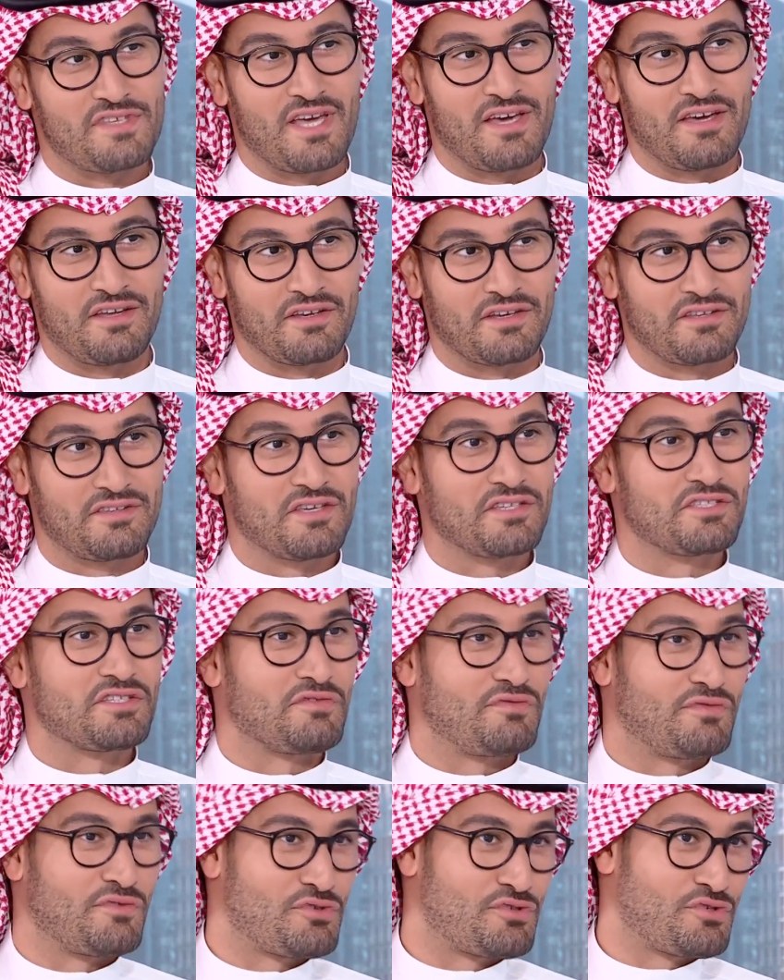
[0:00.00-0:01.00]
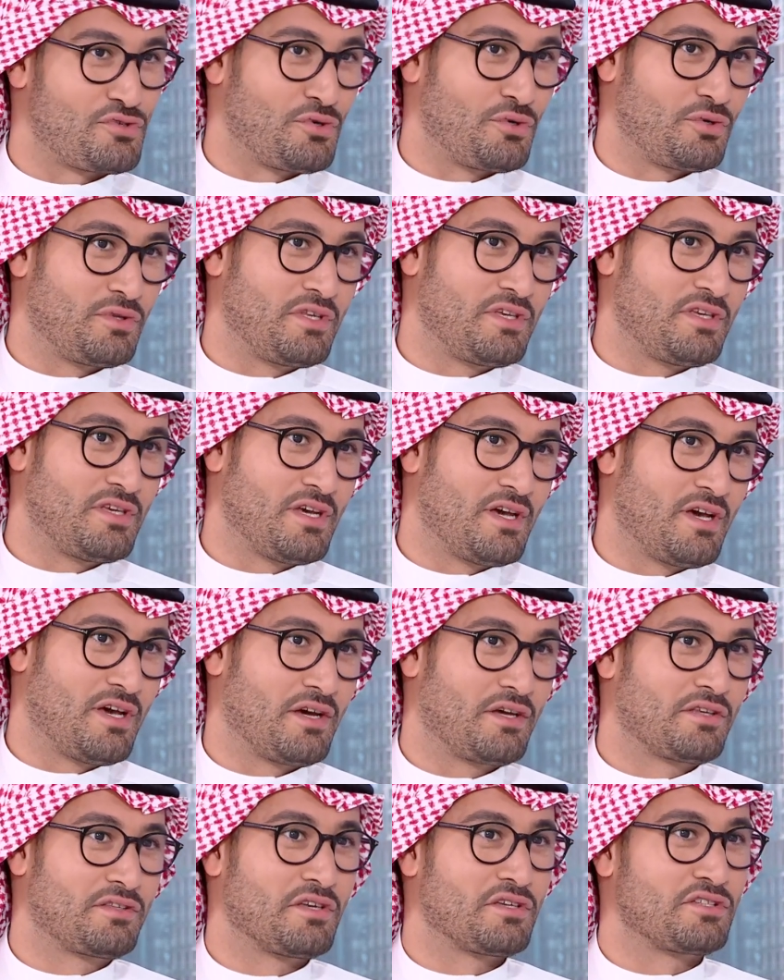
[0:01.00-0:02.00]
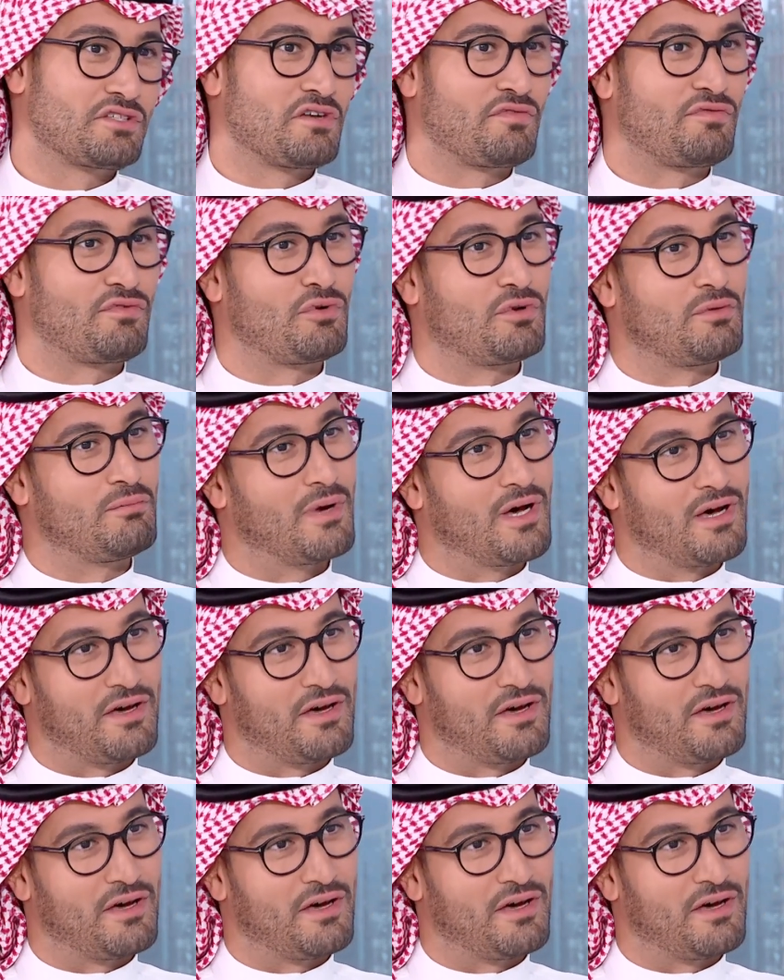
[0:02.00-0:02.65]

ألف زائر اكتشفوا السعودية اكتشفوا